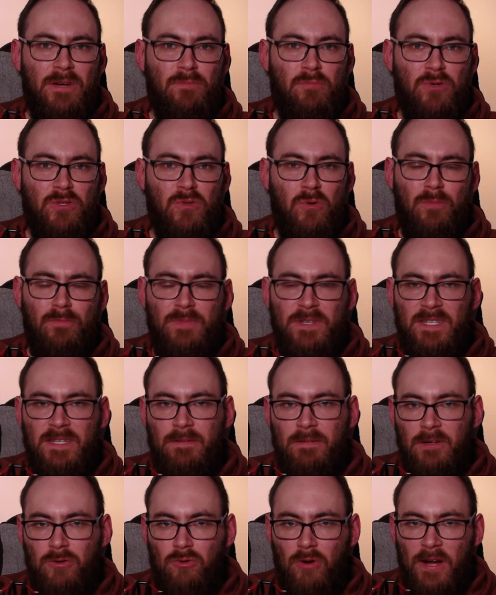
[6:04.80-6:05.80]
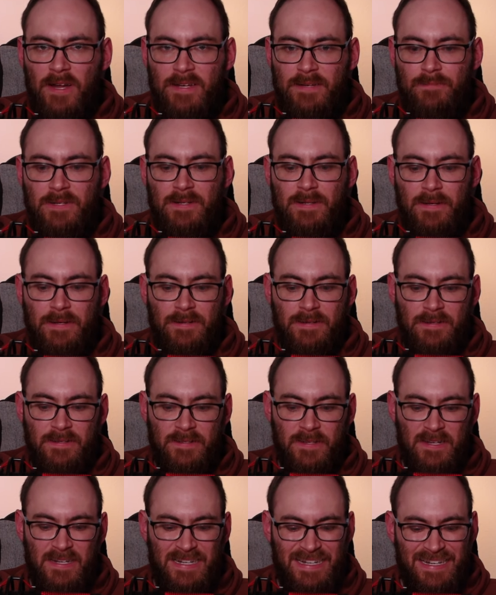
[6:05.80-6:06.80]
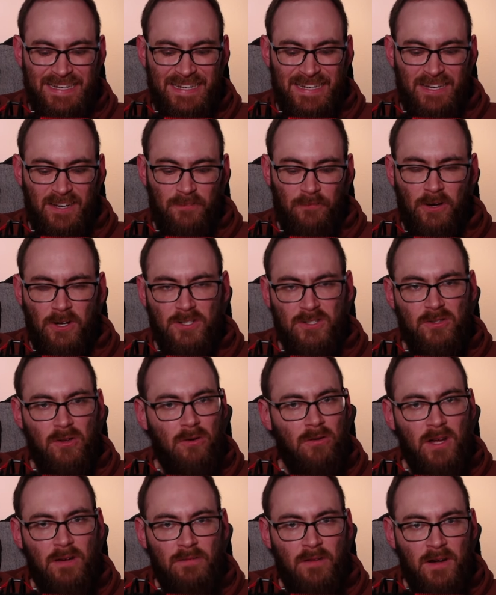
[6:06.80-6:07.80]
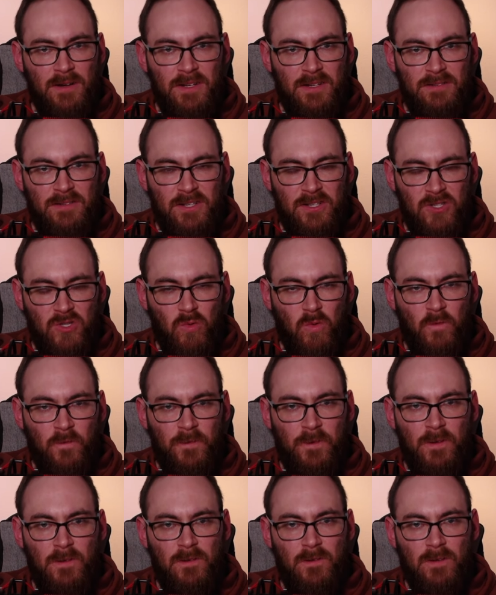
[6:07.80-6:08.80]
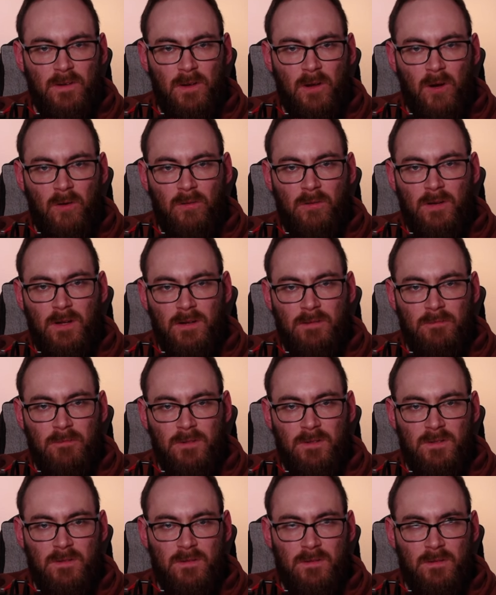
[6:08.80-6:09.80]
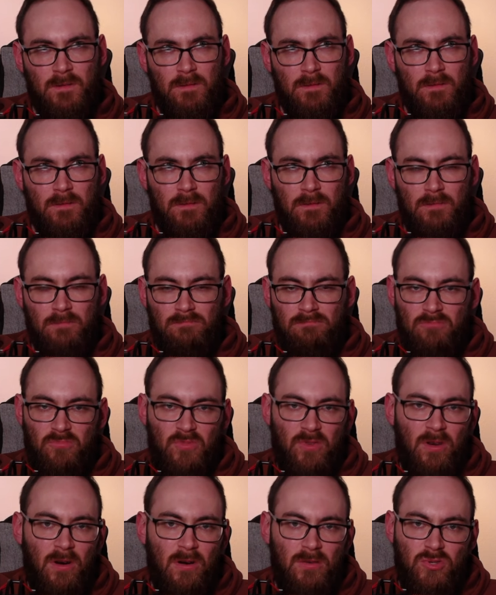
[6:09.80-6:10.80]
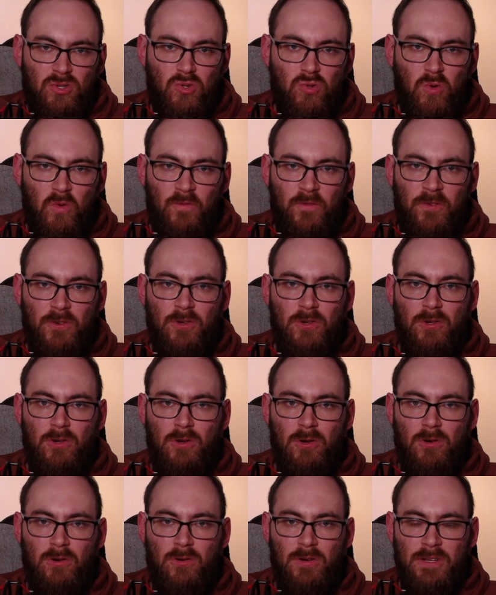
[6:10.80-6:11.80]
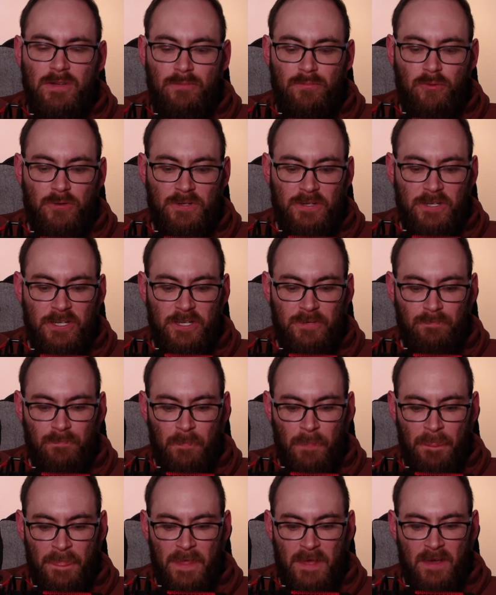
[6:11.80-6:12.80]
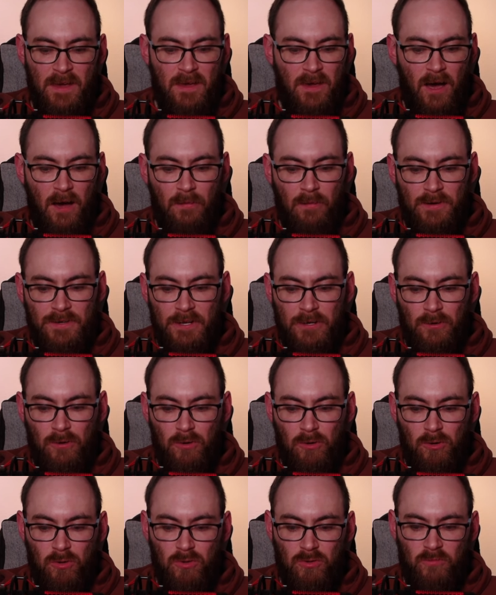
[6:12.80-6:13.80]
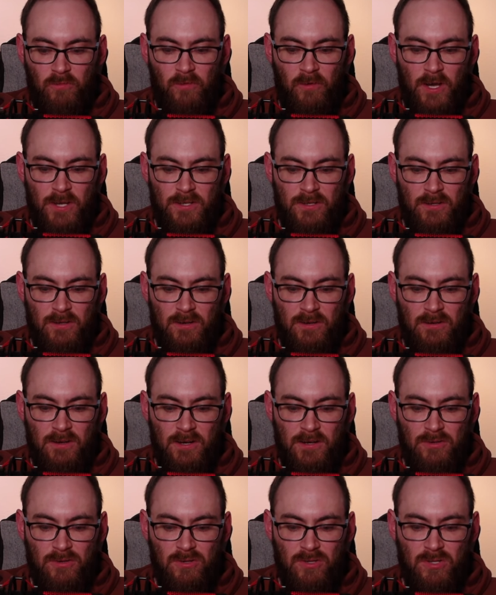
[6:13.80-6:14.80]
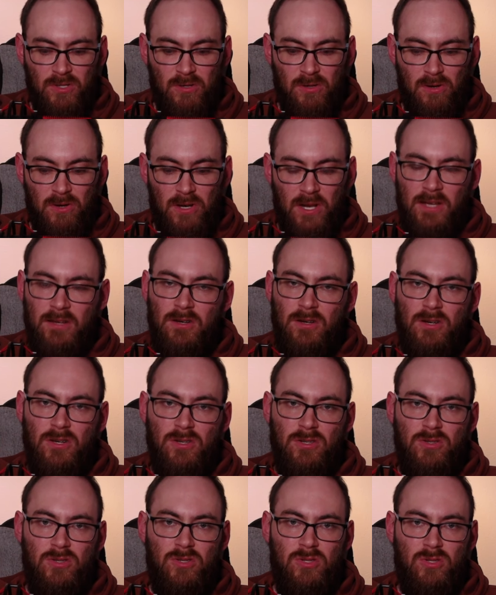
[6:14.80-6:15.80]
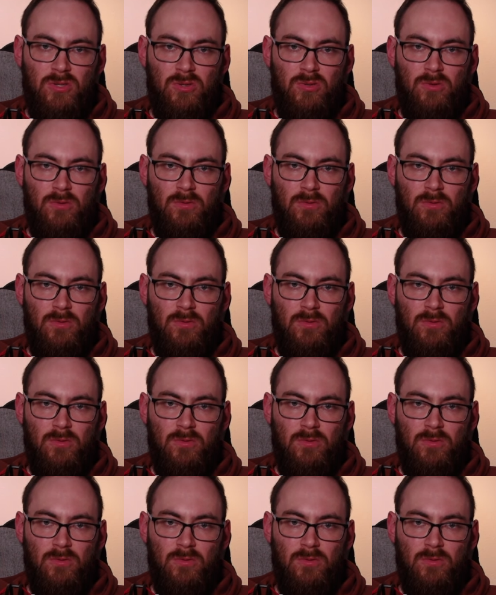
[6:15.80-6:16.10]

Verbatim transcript: muss, auch ein bisschen Grind mit drin ist. Von der Story erwarte ich nicht so viel. Ich glaube, da wird es ähm, ja nicht so viel äh, Input geben aber dennoch vielleicht ein kleines, leckeres